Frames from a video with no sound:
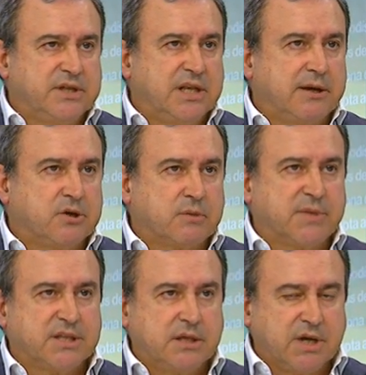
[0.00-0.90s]
la
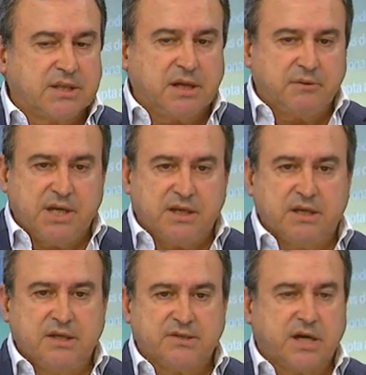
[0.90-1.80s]
normativa está bien
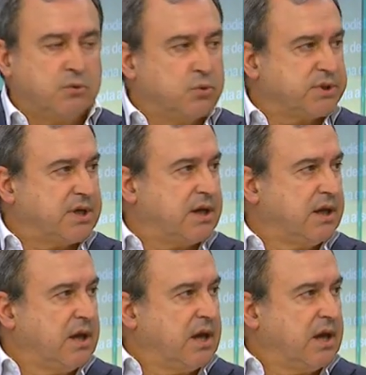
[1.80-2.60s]
y se ajusta